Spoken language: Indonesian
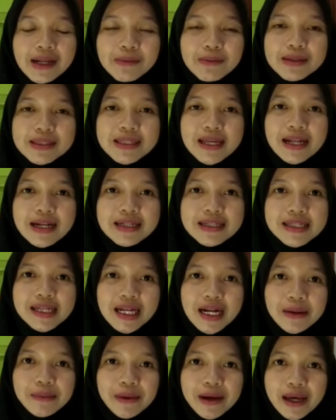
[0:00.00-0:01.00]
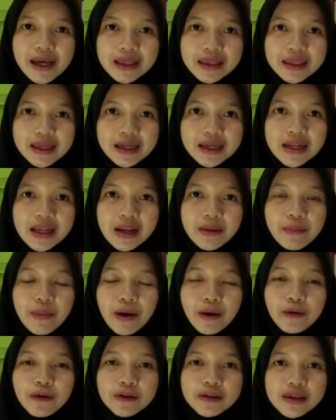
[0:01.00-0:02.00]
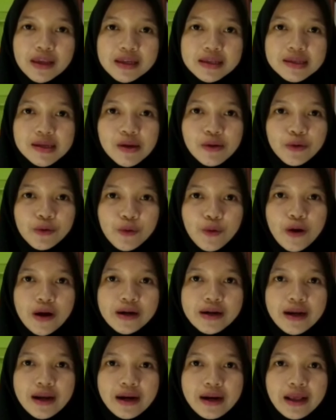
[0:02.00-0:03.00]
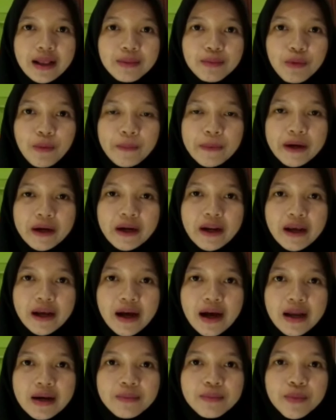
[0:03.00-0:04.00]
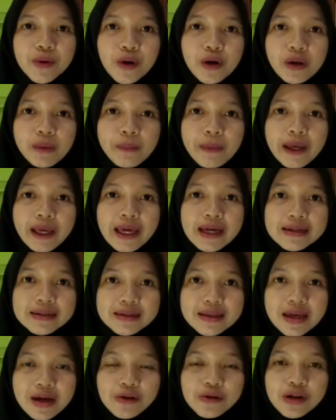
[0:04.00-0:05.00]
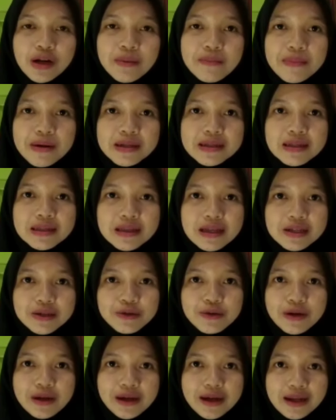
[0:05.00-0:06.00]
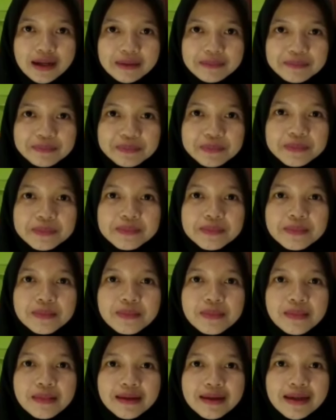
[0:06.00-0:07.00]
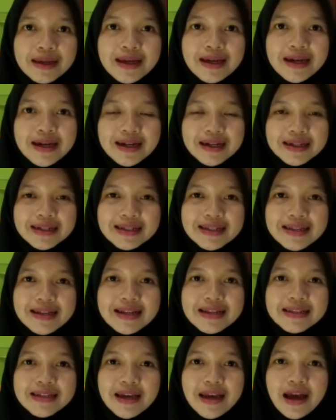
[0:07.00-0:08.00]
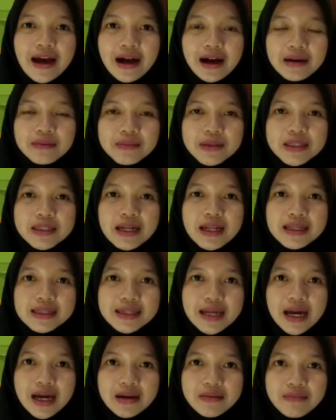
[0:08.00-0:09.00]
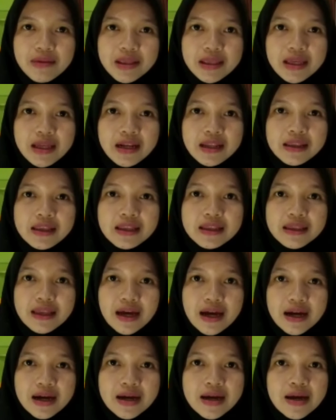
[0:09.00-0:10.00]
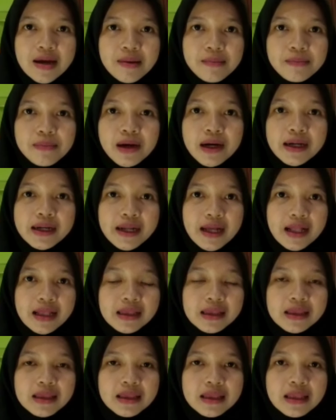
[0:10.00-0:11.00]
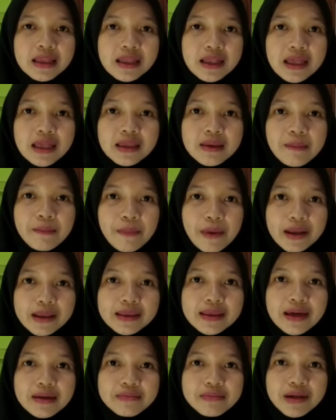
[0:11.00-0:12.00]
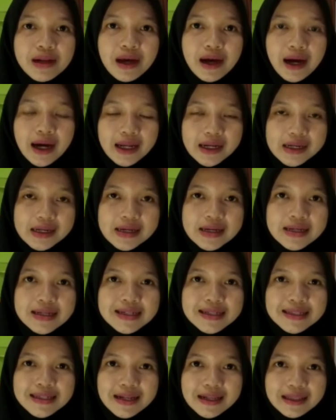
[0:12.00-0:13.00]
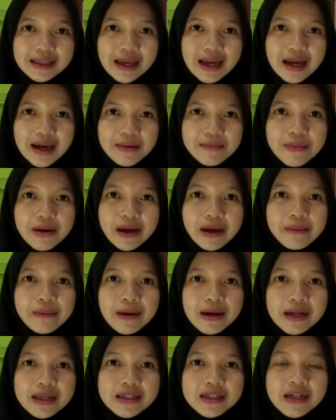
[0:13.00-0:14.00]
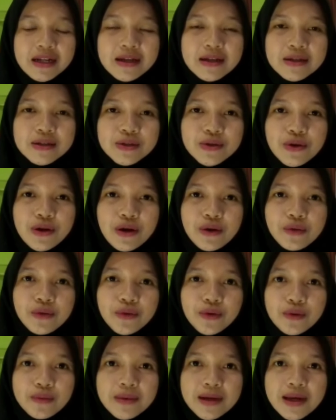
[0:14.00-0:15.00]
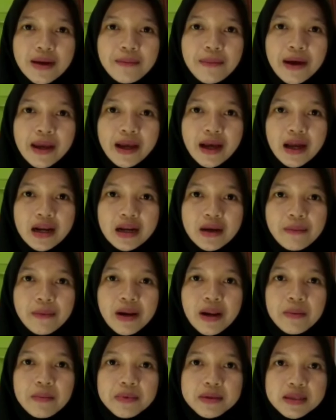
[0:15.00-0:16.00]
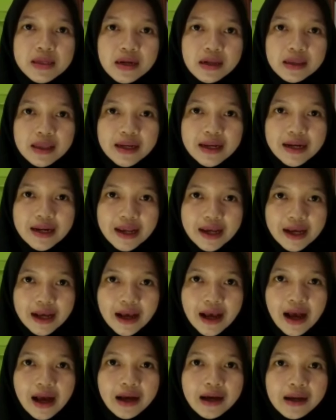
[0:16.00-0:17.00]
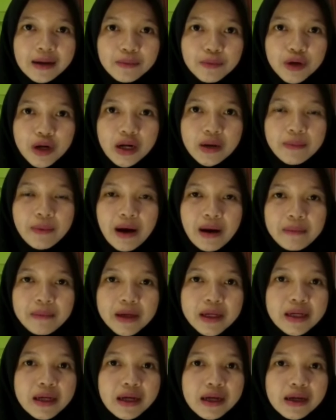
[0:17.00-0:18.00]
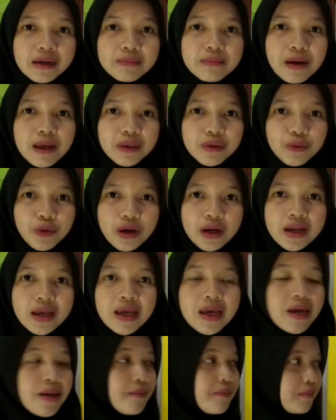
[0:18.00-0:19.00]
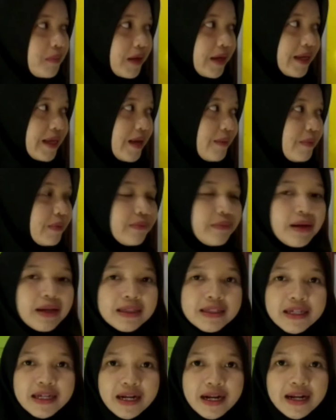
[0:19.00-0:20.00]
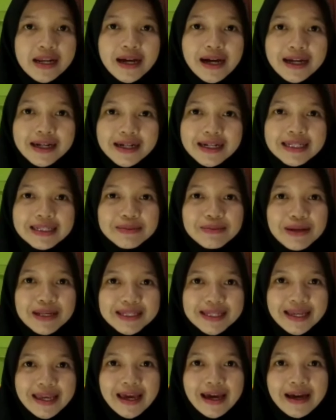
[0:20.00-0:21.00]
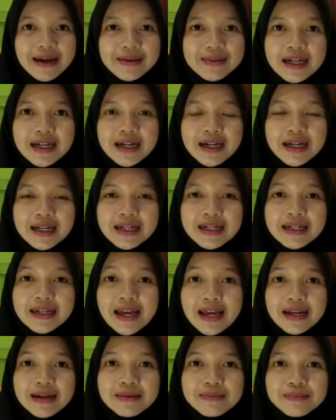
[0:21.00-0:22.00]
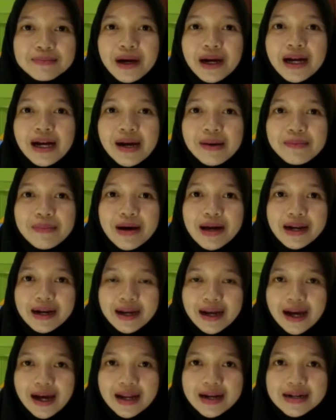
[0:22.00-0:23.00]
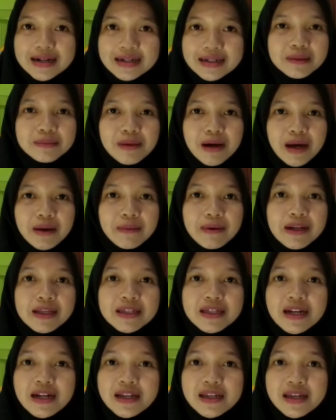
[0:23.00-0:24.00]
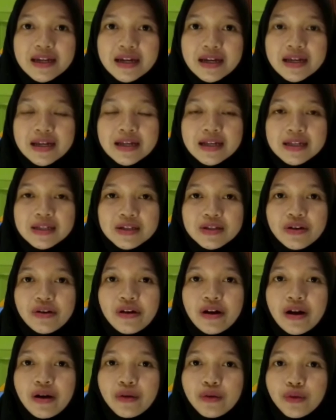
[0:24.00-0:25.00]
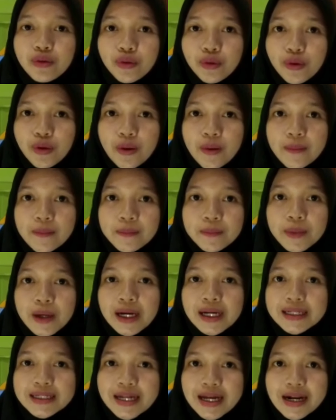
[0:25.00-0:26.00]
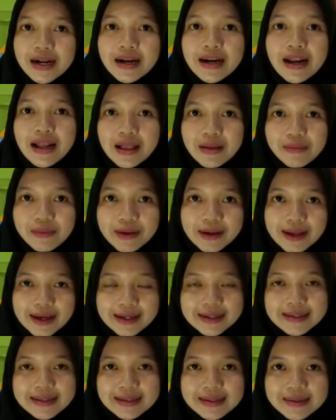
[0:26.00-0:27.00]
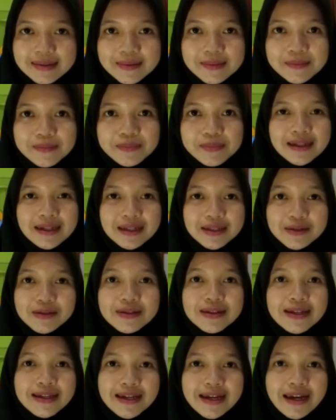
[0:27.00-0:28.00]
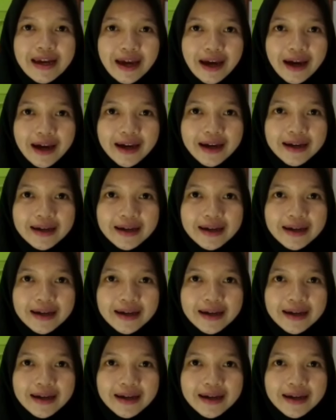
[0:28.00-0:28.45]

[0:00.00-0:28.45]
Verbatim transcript: nama saya Liska Rahmayanti dari Fakultas Keguruan dan Ilmu Pendidikan Prodi PGSD Universitas Kuningan Di sini saya akan menjelaskan materi tentang mengenal nilai tempat dan bilangan serta bagaimana caranya seorang guru menyampaikan kepada peserta didik agar mudah dipahami dengan bantuan media pembelajaran yang ada di sebelah saya dan menggambarkan bagaimana caranya seorang guru mengajar dalam kelas. Langsung saja ya.